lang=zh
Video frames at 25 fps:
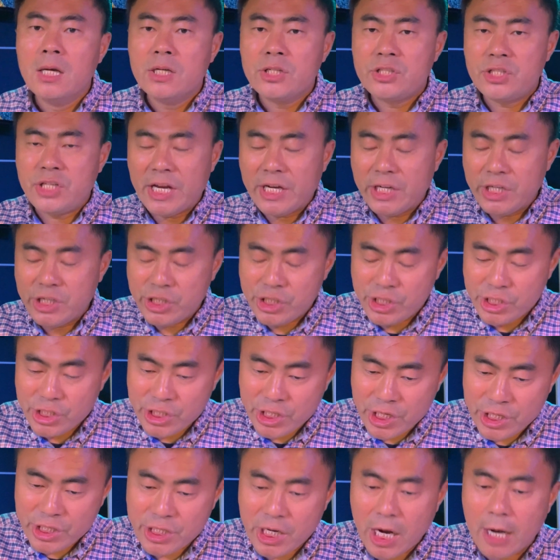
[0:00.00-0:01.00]
这个世
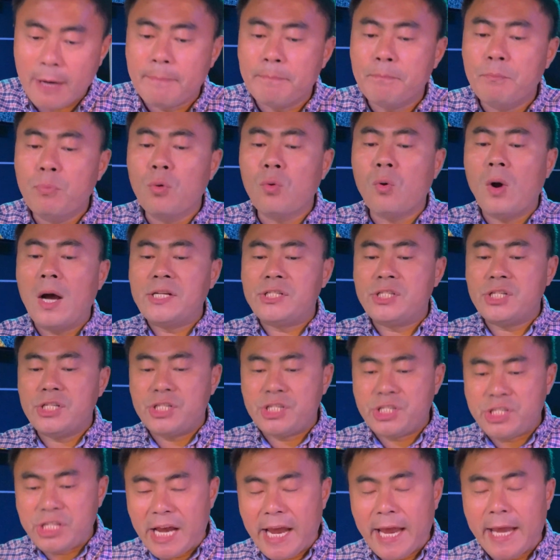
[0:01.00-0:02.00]
界上，不管是
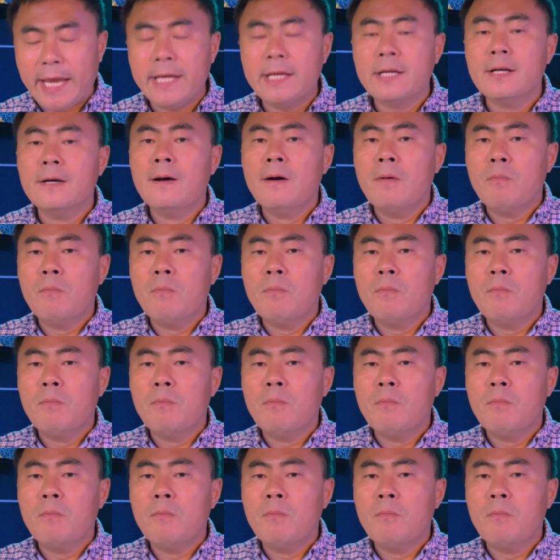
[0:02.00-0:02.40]
谁，